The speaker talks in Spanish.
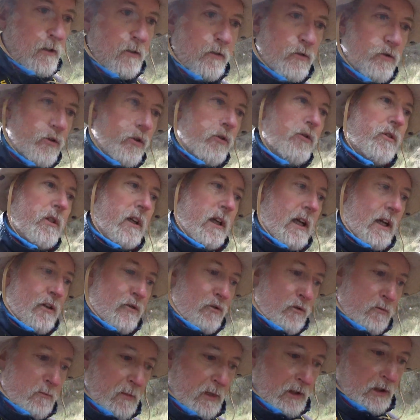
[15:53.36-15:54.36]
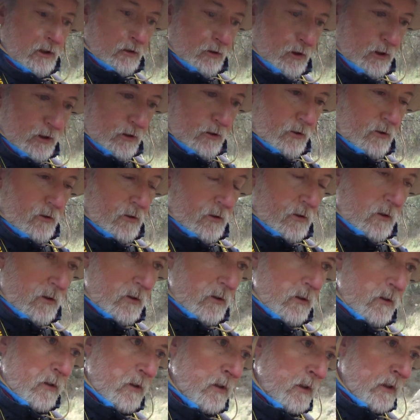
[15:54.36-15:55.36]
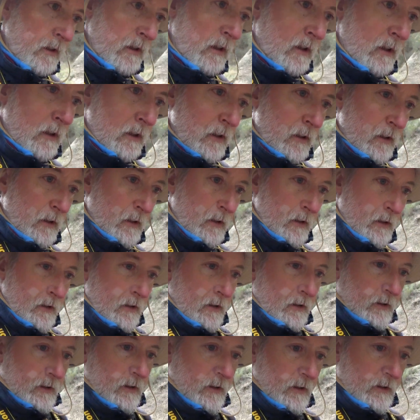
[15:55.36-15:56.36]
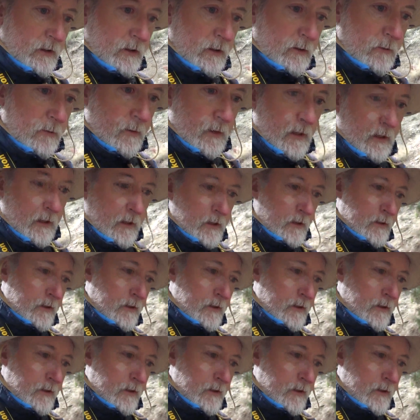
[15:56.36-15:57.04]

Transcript: dónde cayó el meteorito y ver